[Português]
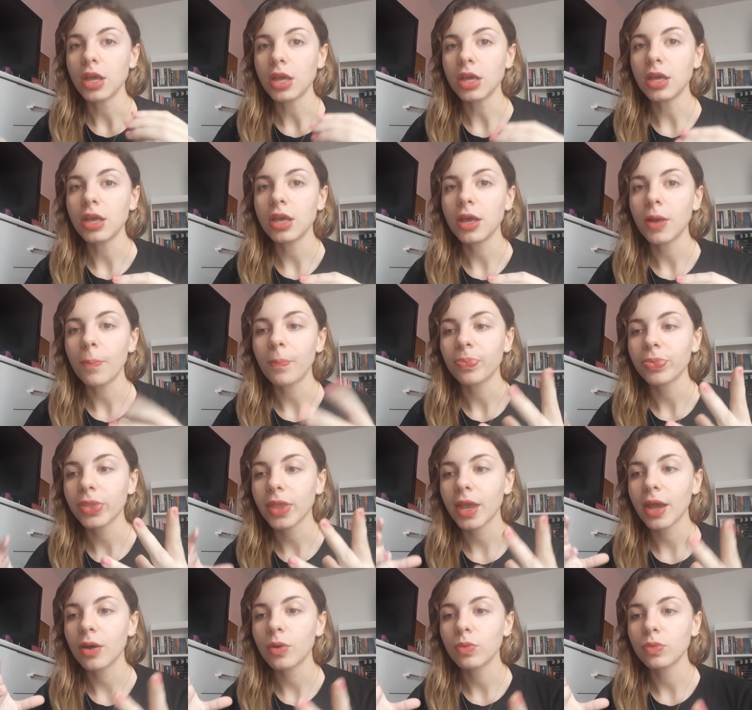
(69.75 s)
E
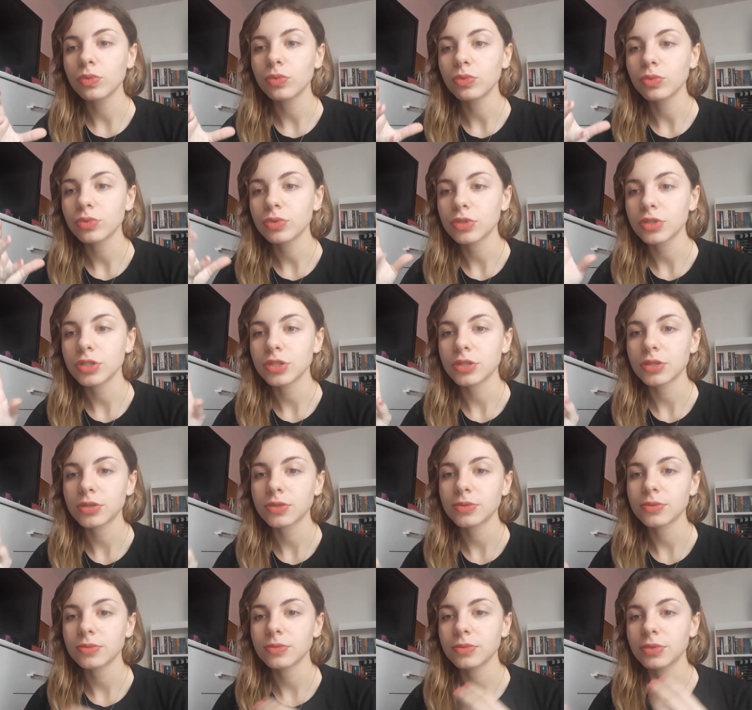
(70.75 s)

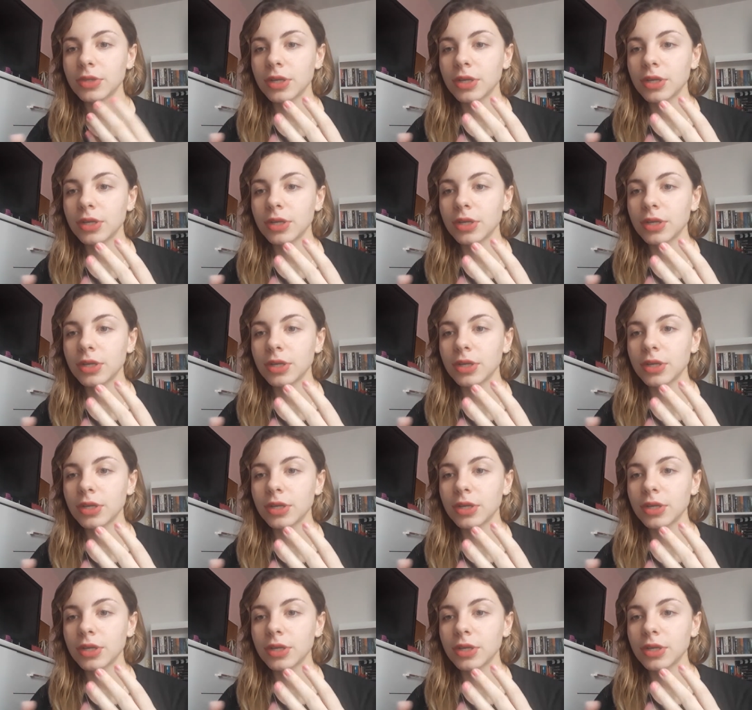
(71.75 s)
os